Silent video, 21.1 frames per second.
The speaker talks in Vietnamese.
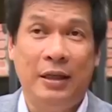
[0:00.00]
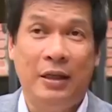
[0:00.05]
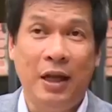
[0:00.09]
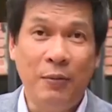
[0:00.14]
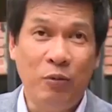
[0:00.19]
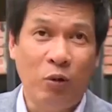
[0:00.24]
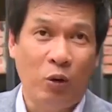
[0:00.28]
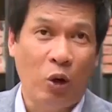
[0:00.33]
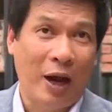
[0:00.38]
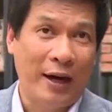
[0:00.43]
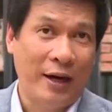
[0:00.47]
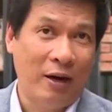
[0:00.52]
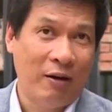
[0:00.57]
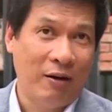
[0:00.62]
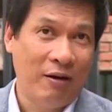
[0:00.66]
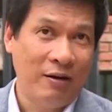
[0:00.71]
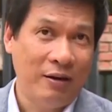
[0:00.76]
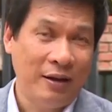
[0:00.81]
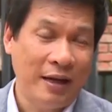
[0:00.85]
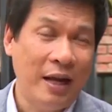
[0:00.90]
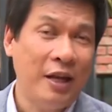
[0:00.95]
thì đến một đoạn nào
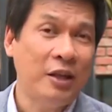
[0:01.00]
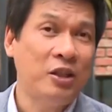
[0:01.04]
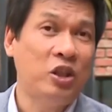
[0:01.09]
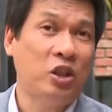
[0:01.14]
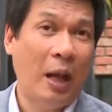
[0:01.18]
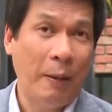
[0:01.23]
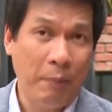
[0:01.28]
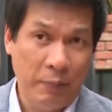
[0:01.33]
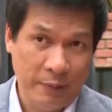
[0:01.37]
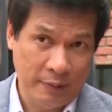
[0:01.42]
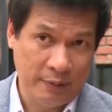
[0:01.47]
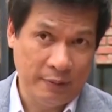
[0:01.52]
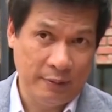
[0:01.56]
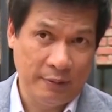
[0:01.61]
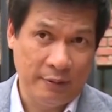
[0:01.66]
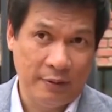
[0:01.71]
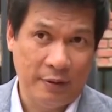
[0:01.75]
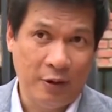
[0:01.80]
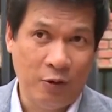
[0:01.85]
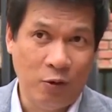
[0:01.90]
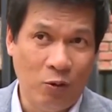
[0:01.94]
đó các startup
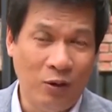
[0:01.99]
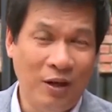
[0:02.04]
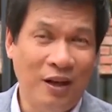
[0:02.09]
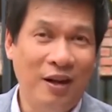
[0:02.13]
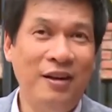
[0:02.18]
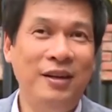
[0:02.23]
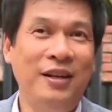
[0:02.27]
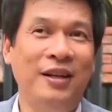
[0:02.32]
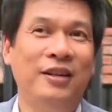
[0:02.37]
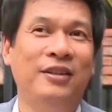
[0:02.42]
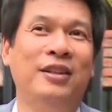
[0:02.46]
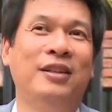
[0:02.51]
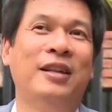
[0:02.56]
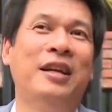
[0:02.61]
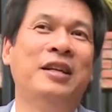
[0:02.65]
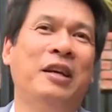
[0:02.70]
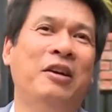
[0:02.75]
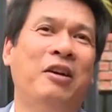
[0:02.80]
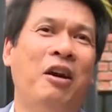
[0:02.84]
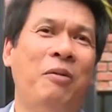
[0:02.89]
nó đủ lớn thì người ta sẽ